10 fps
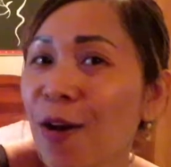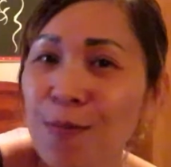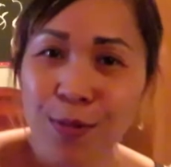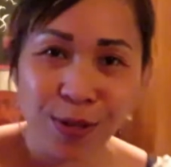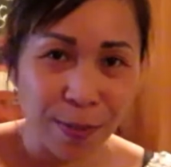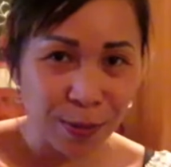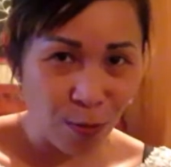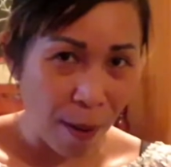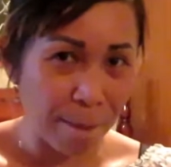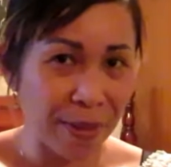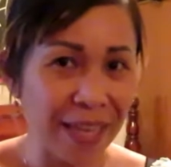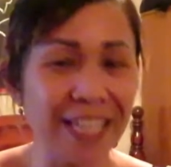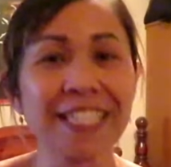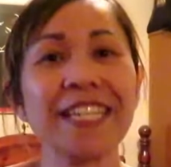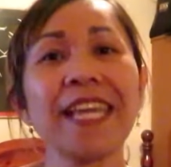kumpul sama
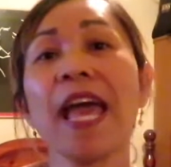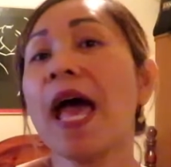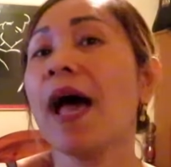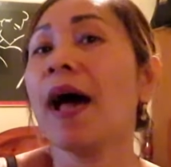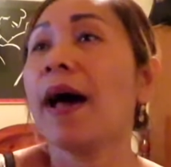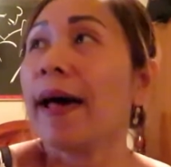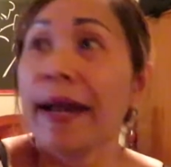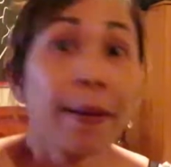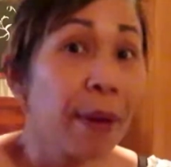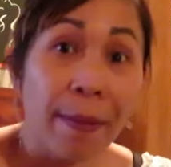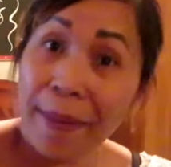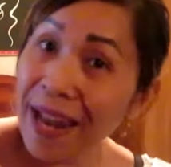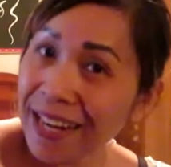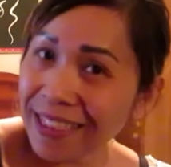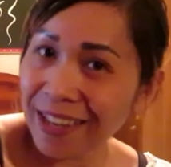suami jadi nambah
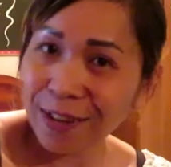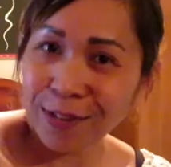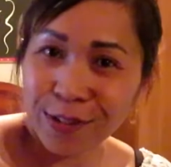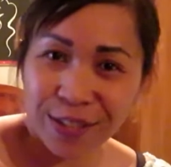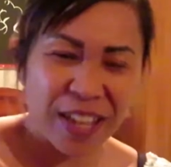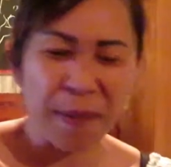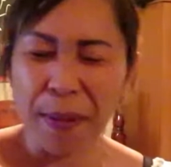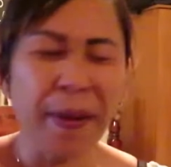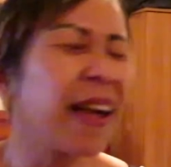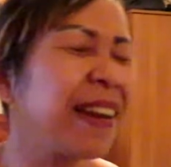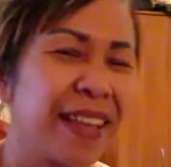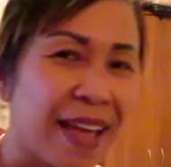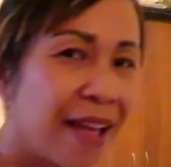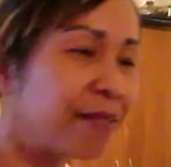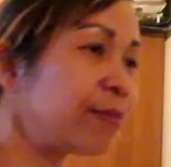melar terus nggak apa-apa kali
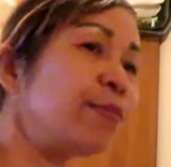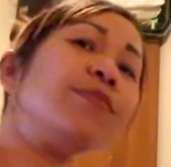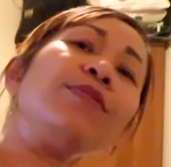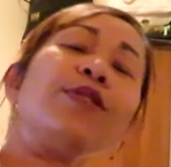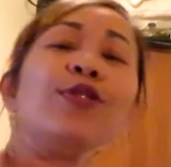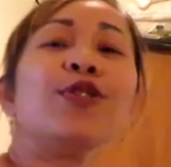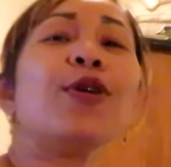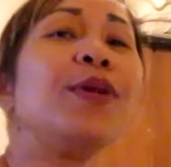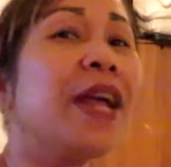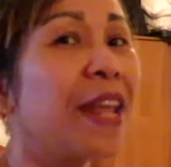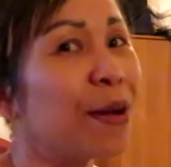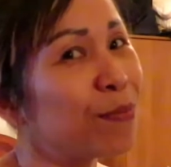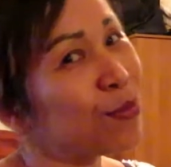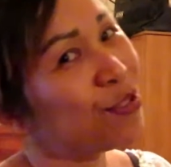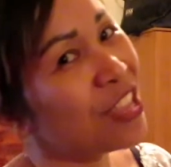ya kita juga udah ada yang
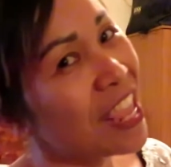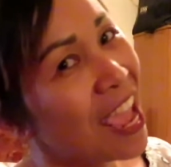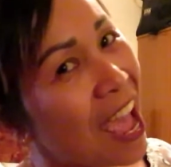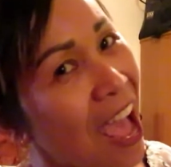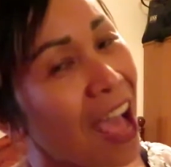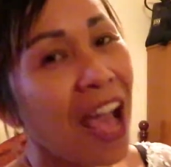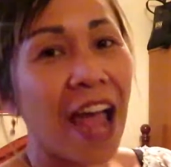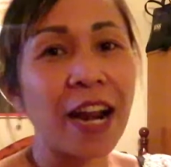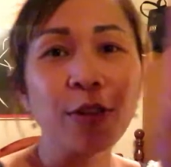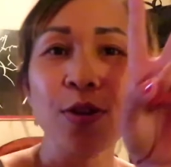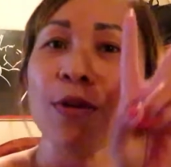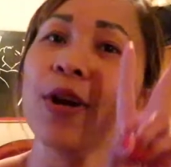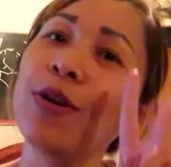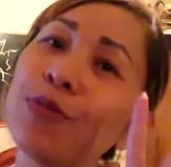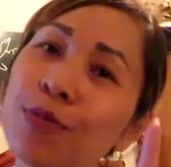punya anak juga
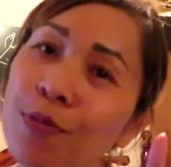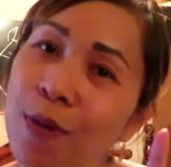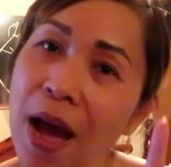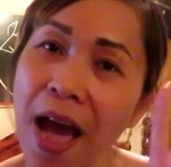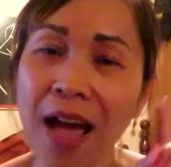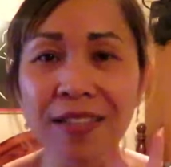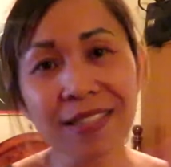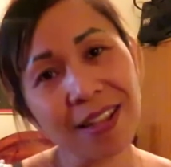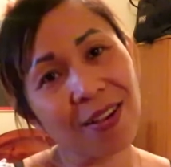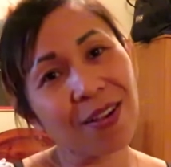udah dua so